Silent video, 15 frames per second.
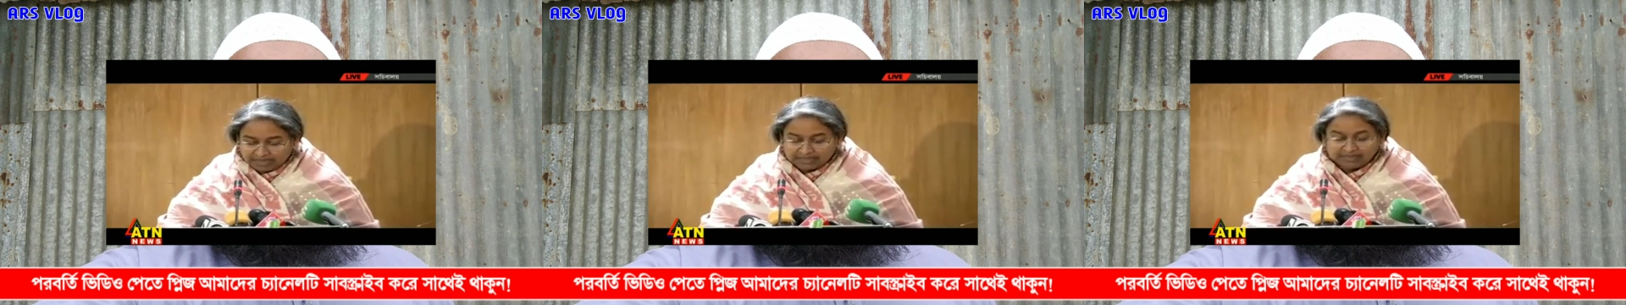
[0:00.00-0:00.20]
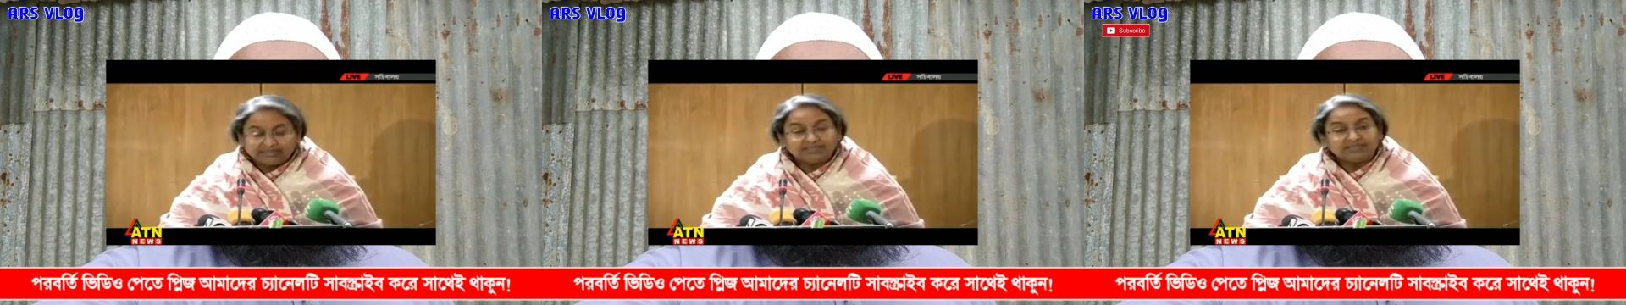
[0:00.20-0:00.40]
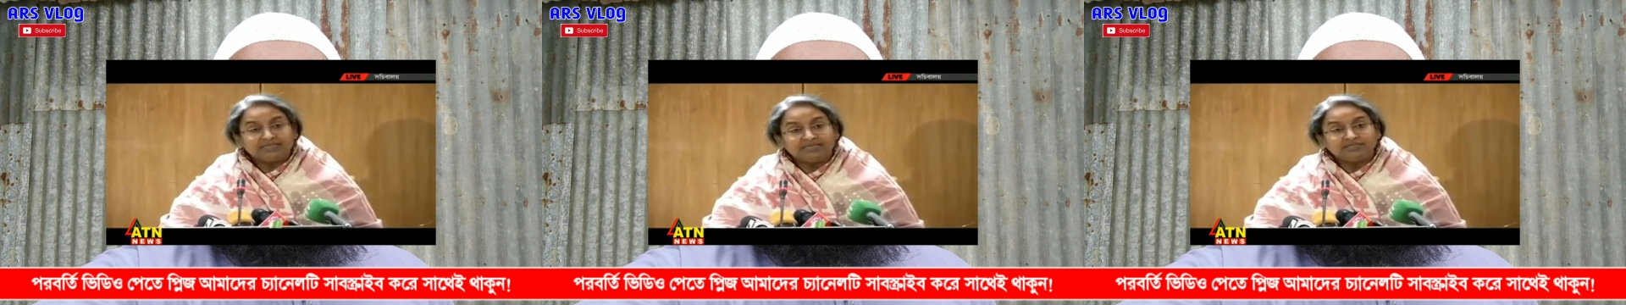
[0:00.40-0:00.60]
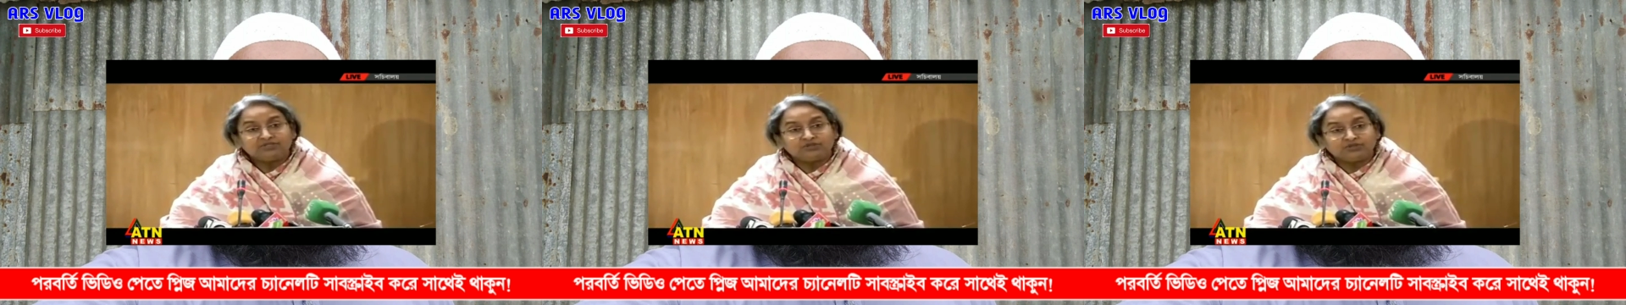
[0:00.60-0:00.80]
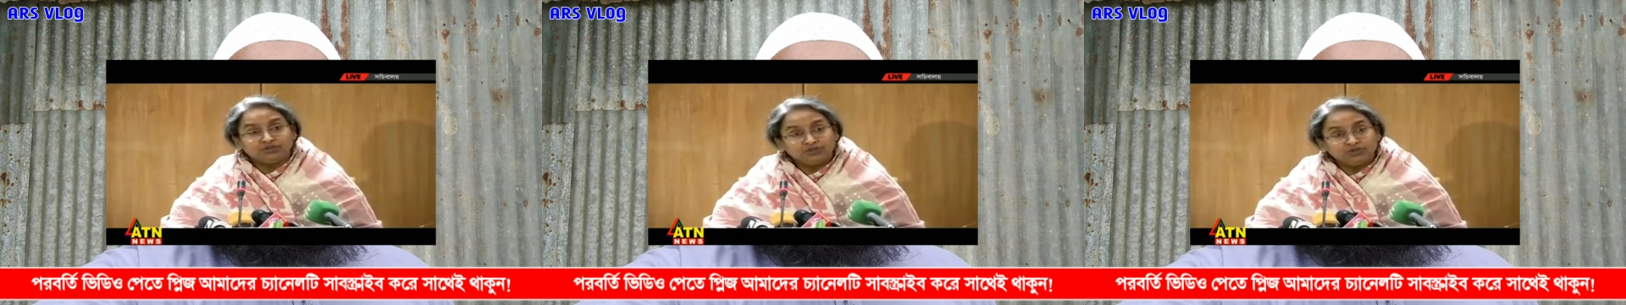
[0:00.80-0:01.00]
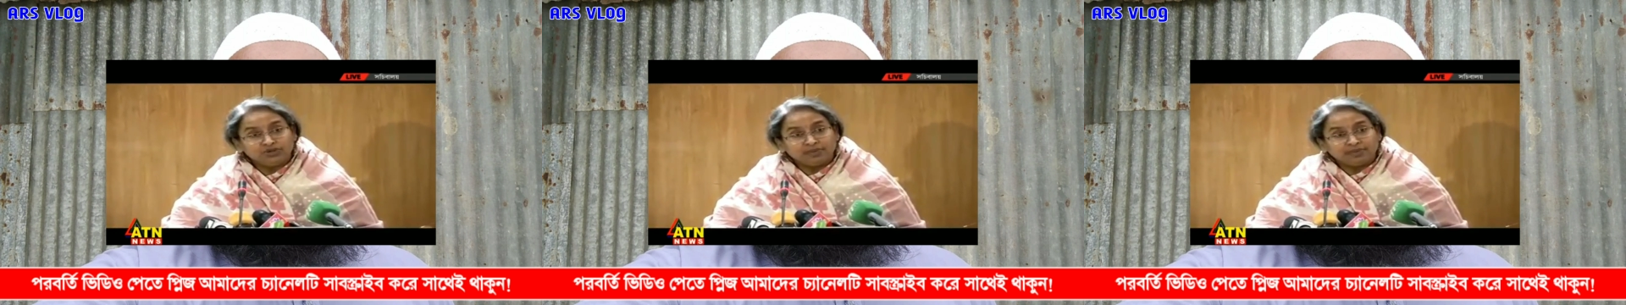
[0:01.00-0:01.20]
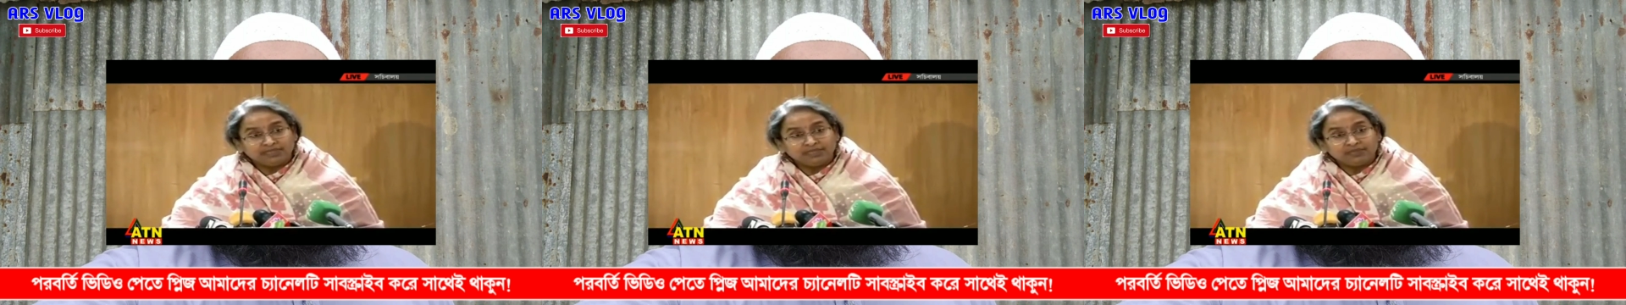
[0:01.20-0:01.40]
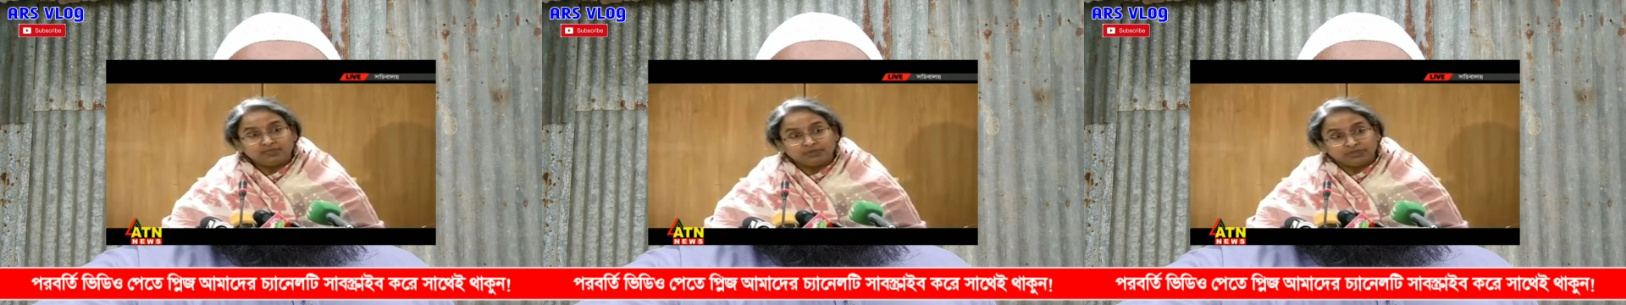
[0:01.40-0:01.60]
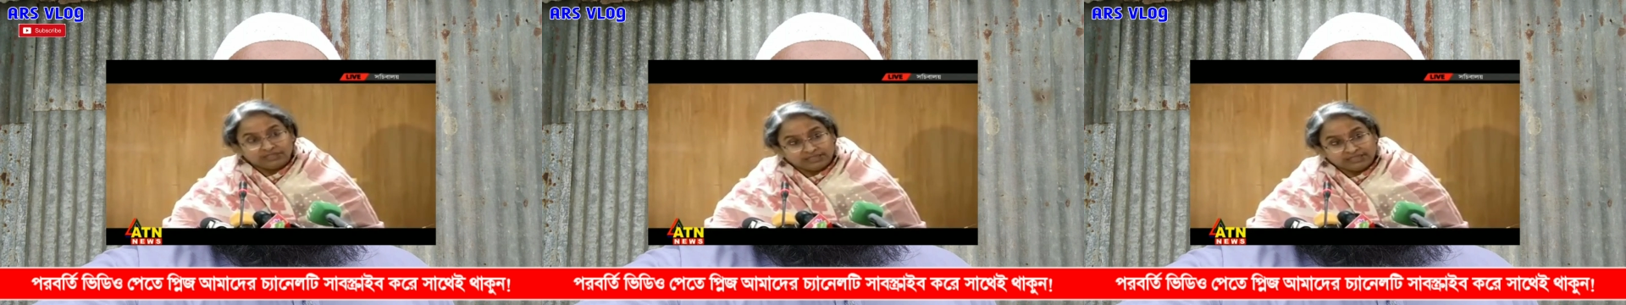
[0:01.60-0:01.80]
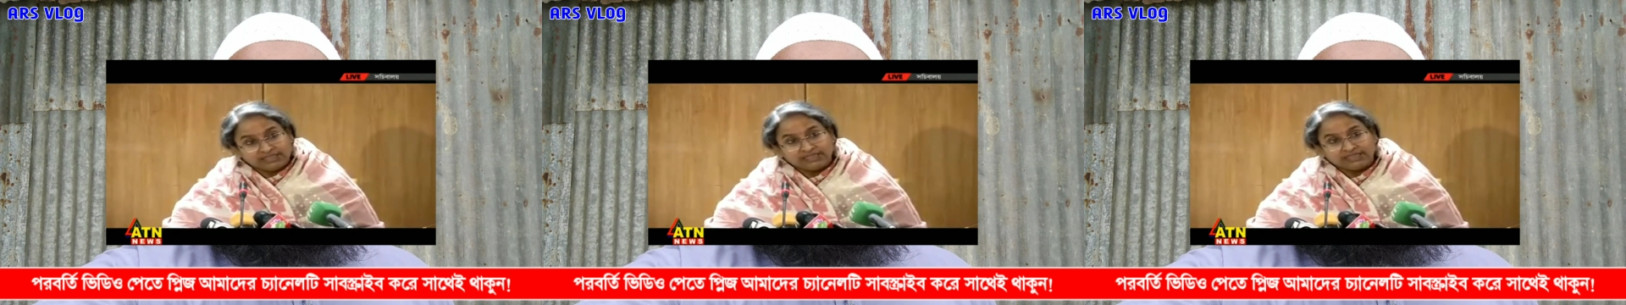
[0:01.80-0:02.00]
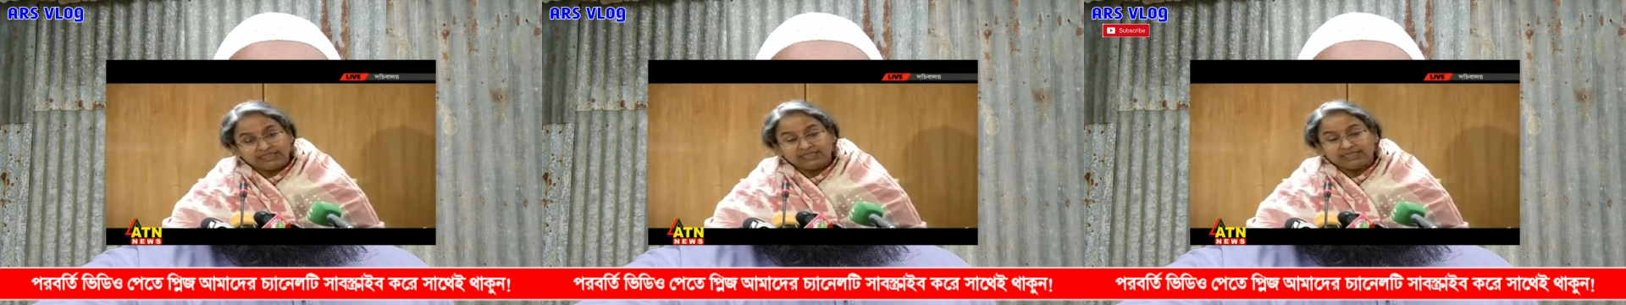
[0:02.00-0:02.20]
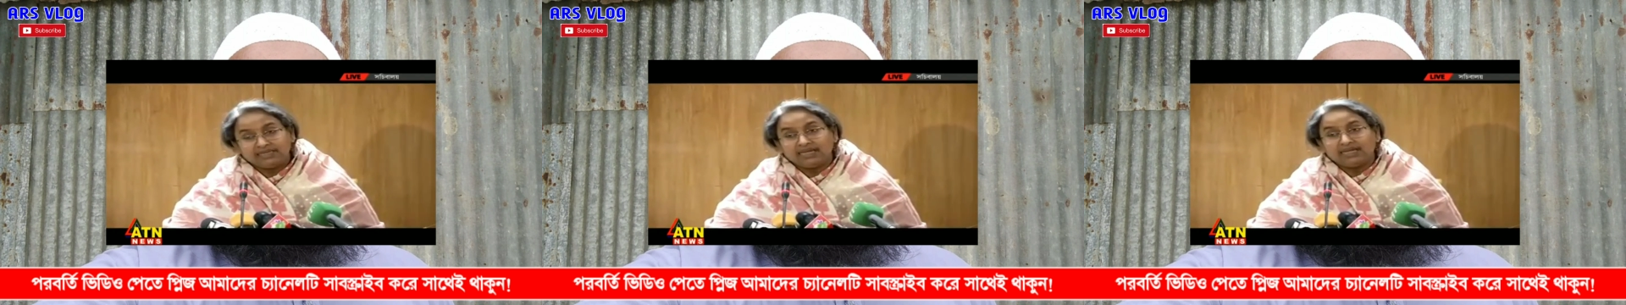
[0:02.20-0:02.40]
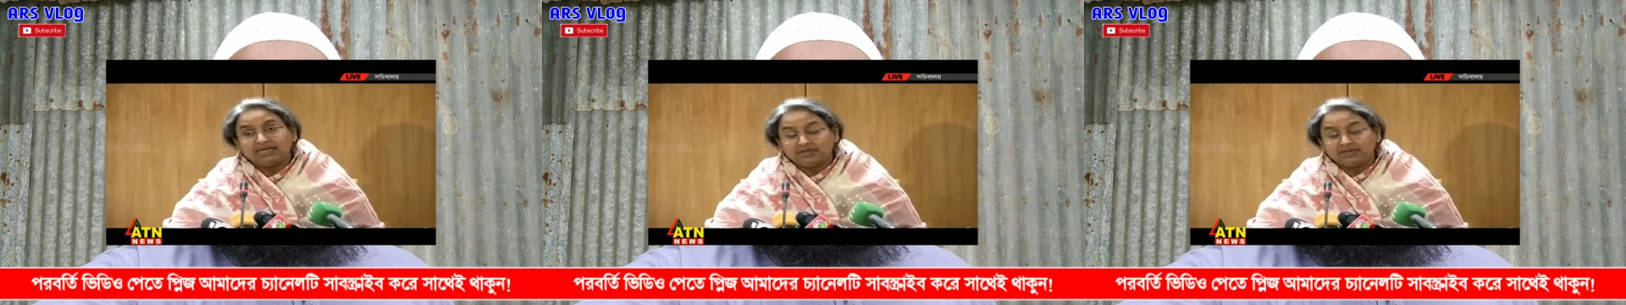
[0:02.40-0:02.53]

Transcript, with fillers: বাংলাদেশে যদিও আমাদের পরিস্থিতি